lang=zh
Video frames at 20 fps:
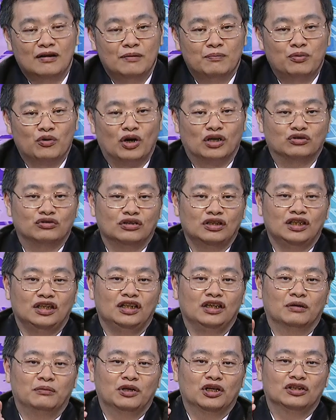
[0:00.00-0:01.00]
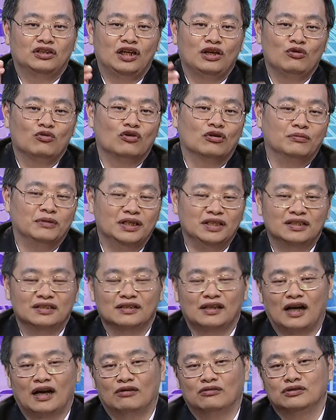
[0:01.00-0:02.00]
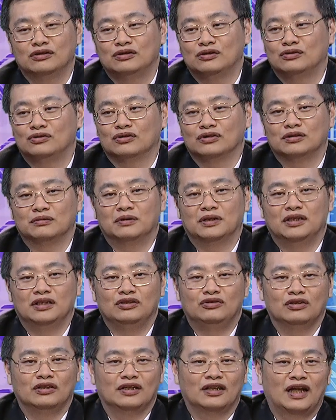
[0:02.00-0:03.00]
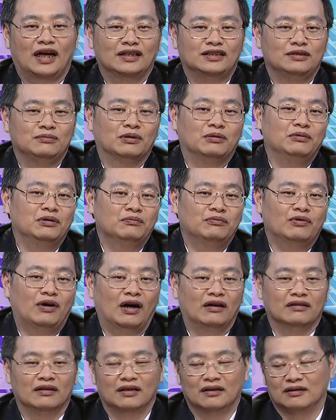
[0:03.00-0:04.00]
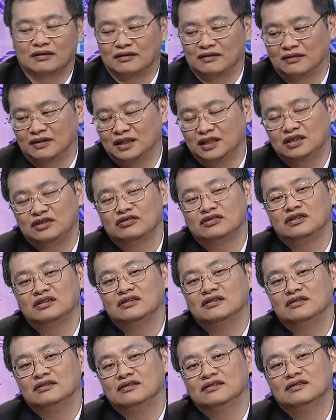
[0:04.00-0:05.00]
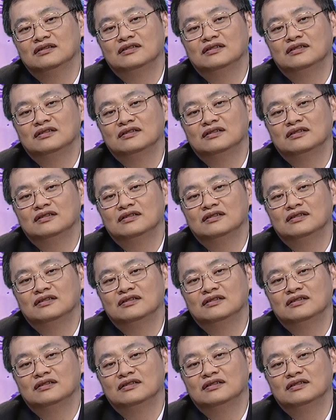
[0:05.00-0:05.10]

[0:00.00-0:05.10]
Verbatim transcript: 不管说你有没有听过名字的，或者是说什么你觉得它基本面不好的，反正就是